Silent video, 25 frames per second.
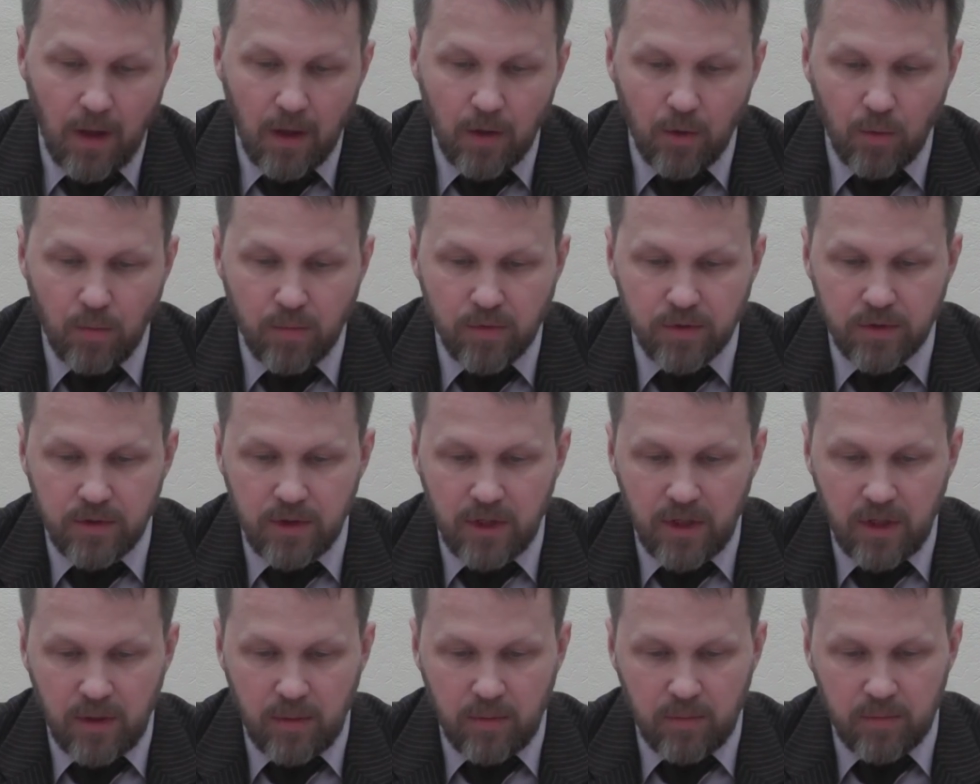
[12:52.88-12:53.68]
Ну, мы
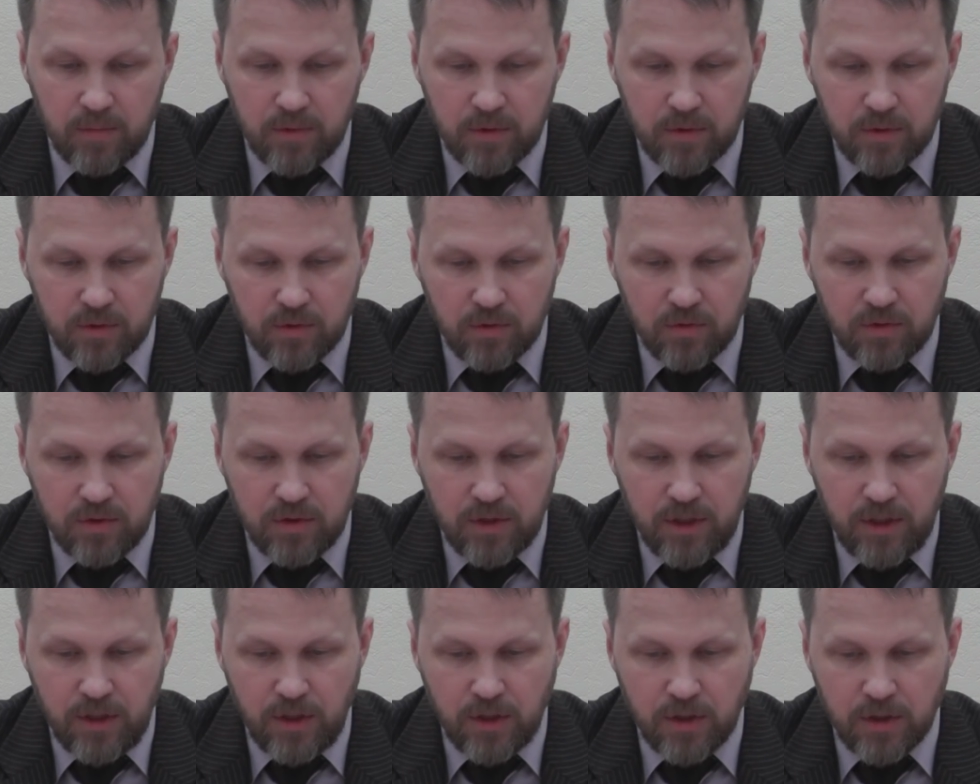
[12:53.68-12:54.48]
знаем, что
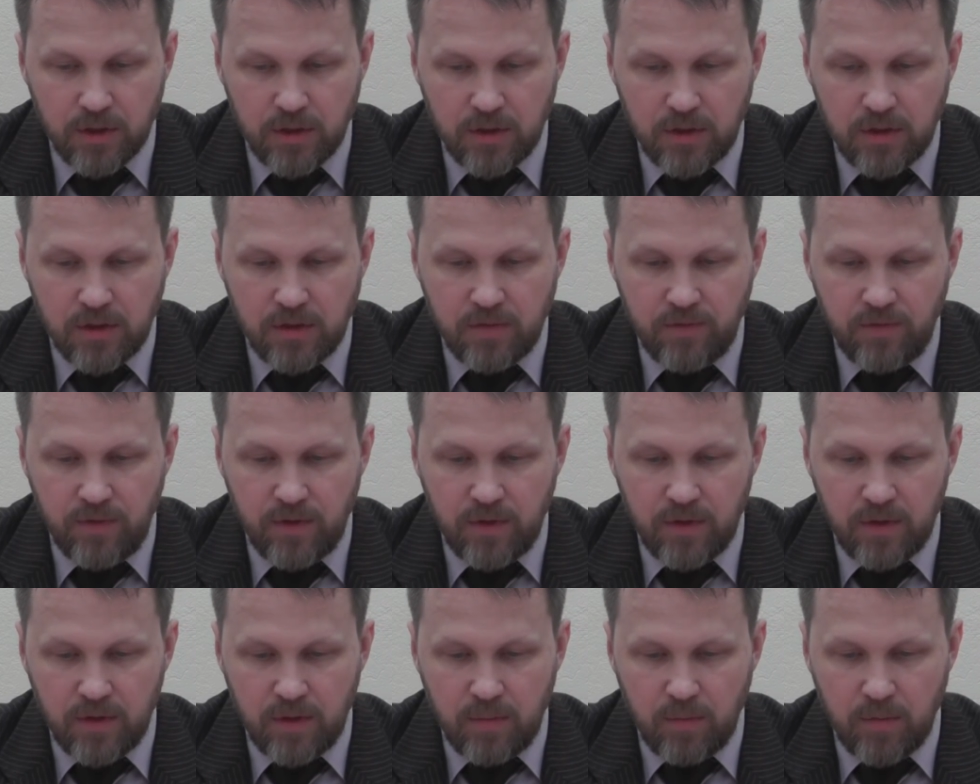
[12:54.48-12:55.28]
исторически
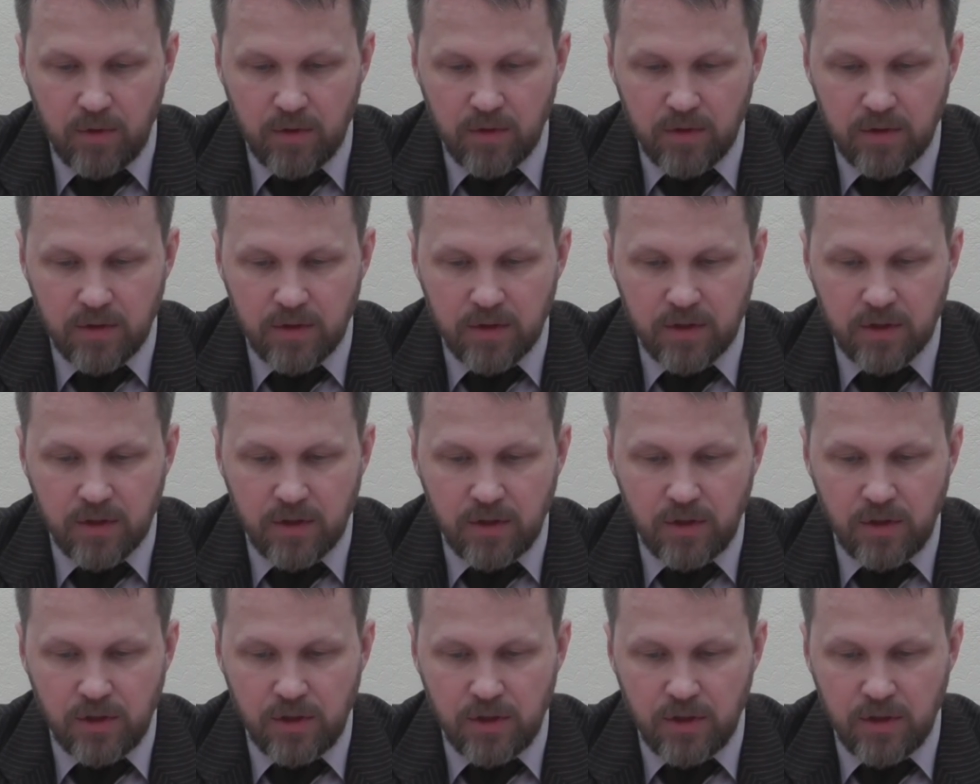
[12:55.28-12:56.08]
действительно имелось
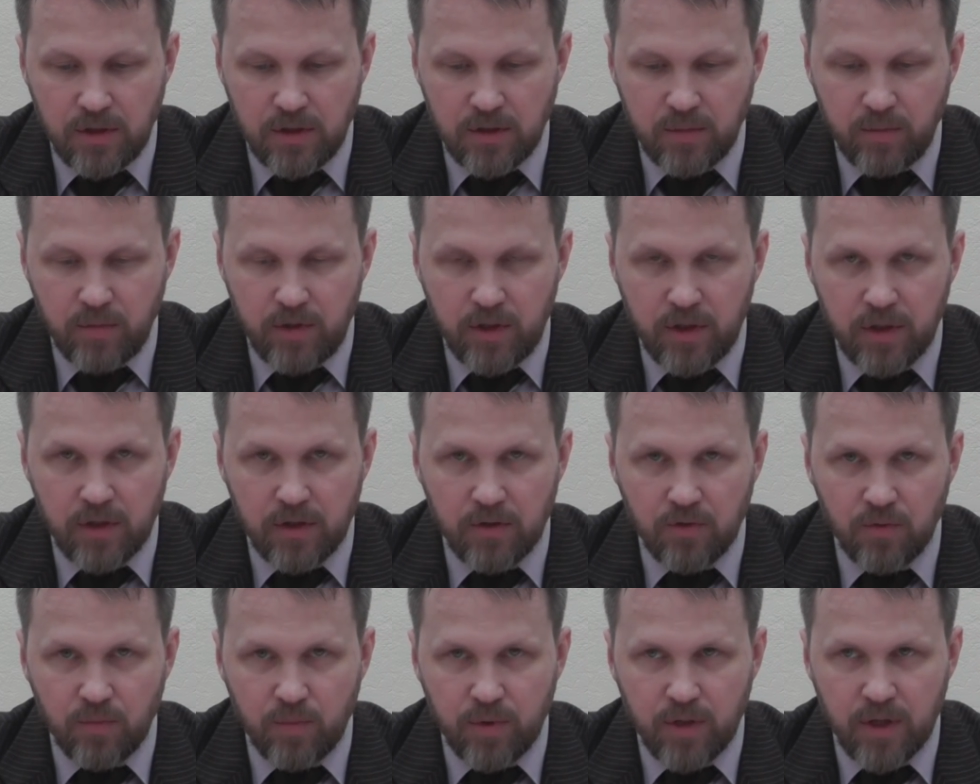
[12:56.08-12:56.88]
ограничение
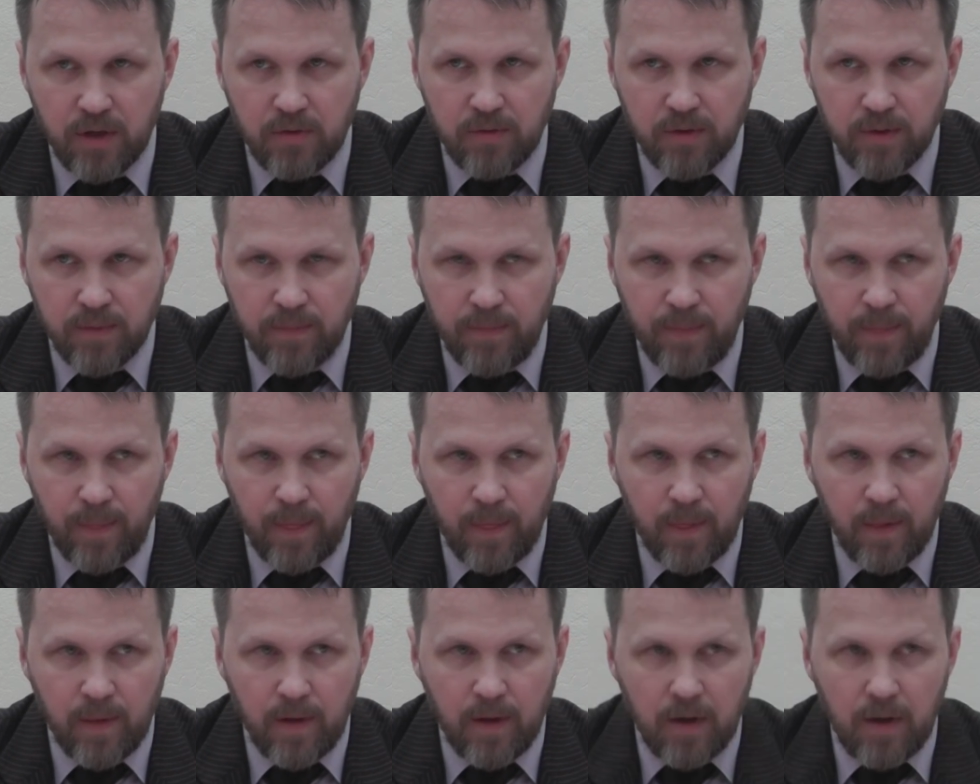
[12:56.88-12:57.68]
избирательного права.
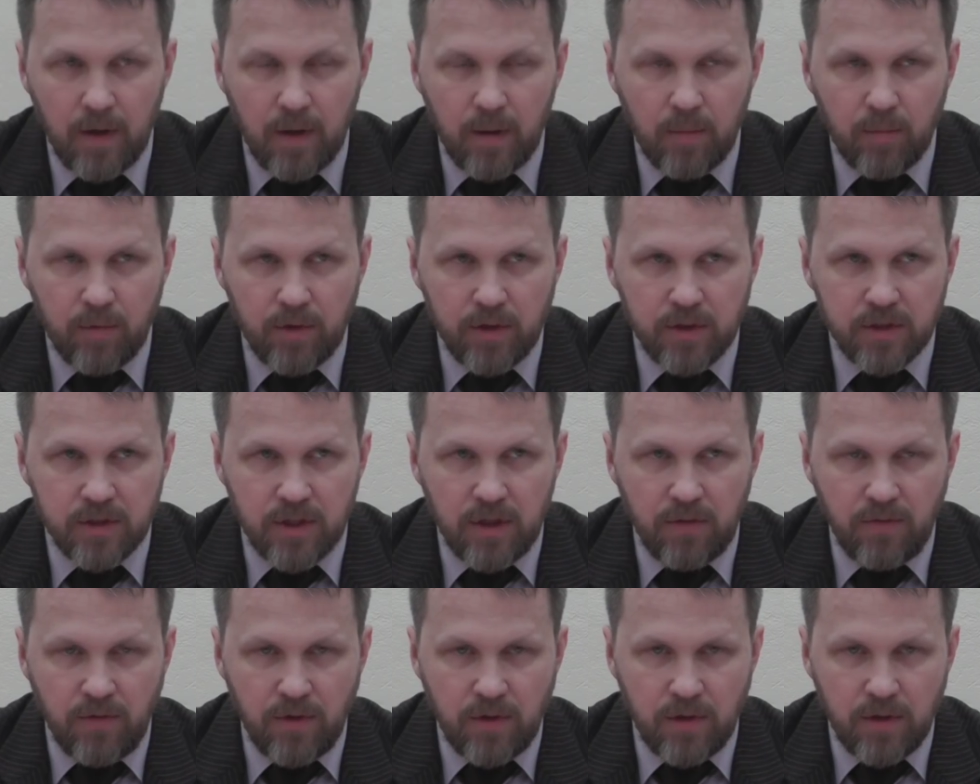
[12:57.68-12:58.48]

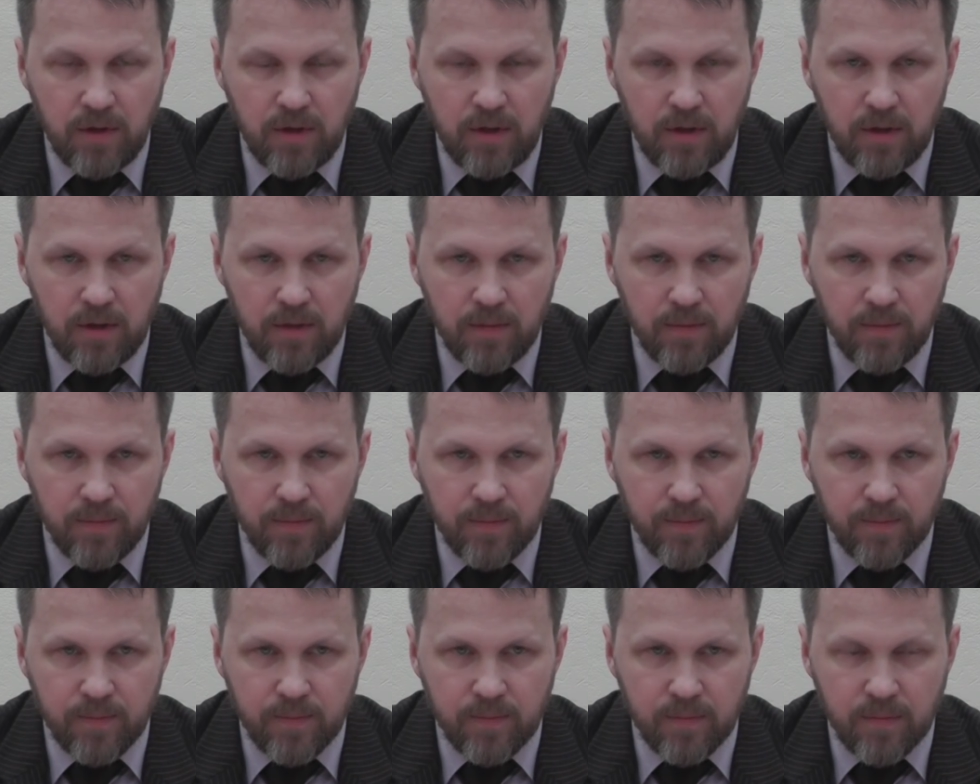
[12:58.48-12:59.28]
Представители
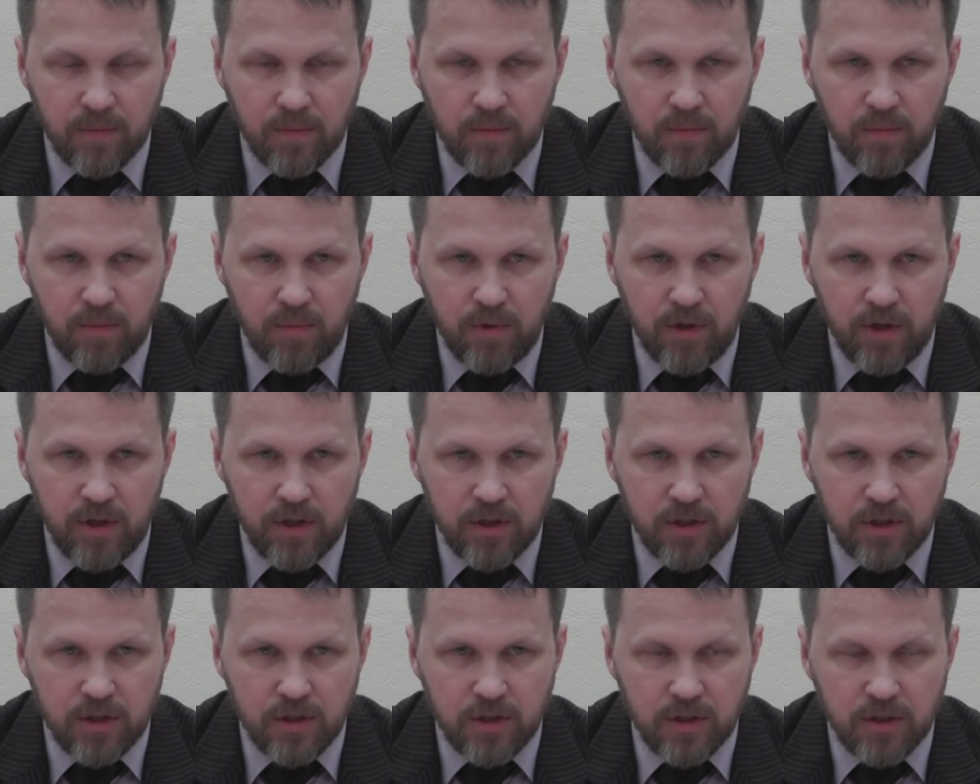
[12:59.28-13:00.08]

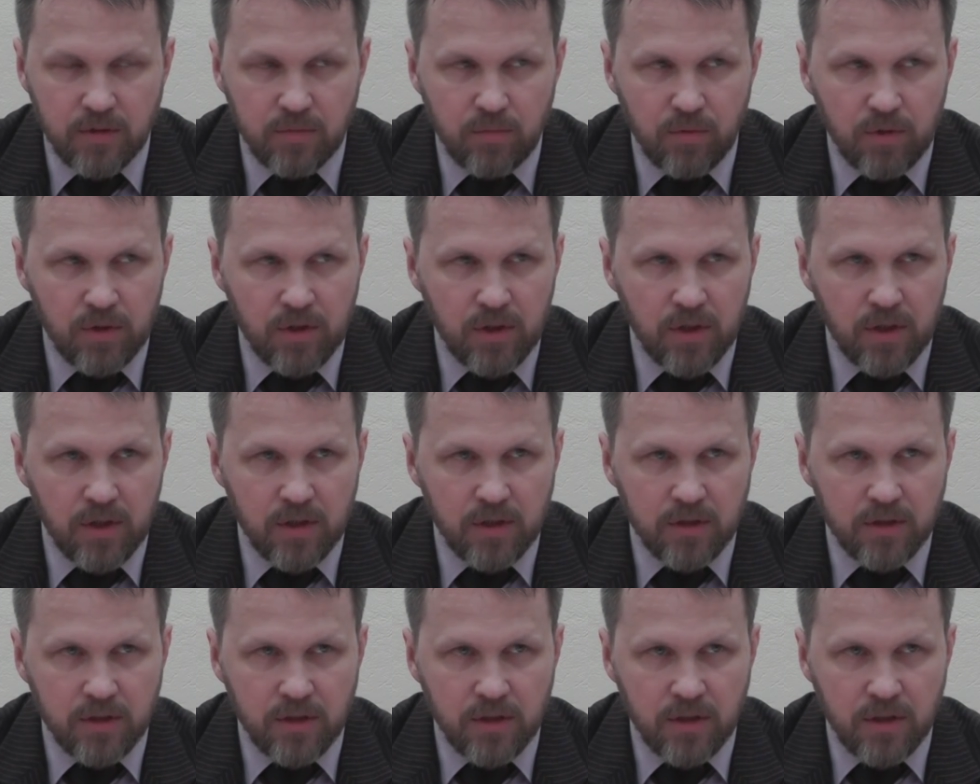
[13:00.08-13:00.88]
прежних
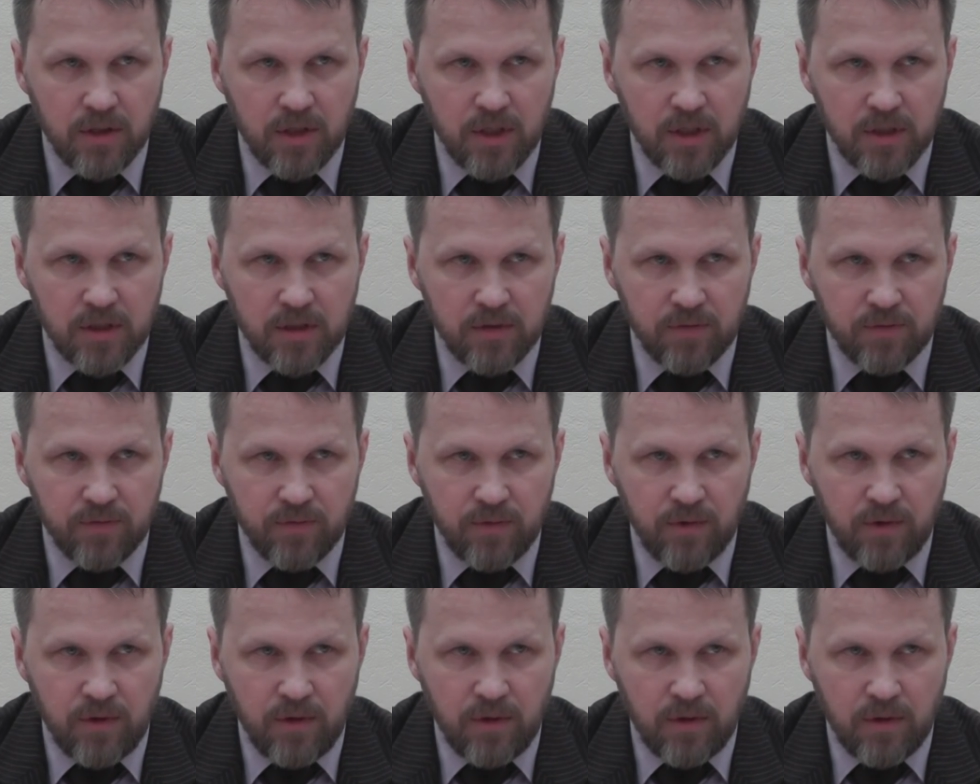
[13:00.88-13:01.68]
эксплуататорских классов
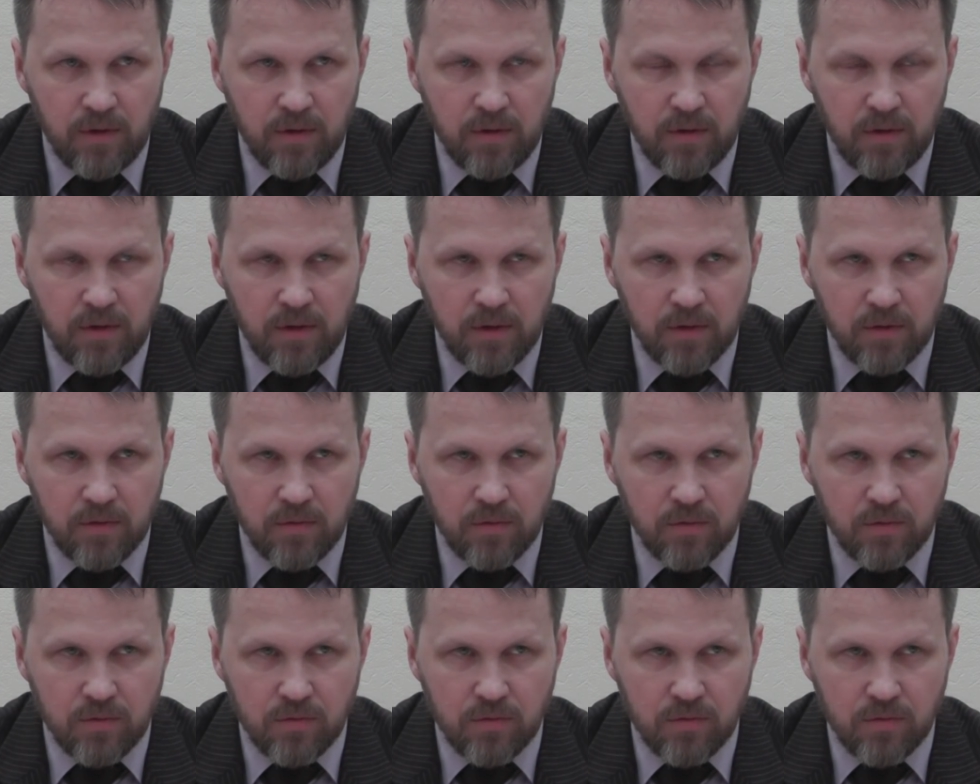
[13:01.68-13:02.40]
и те, кто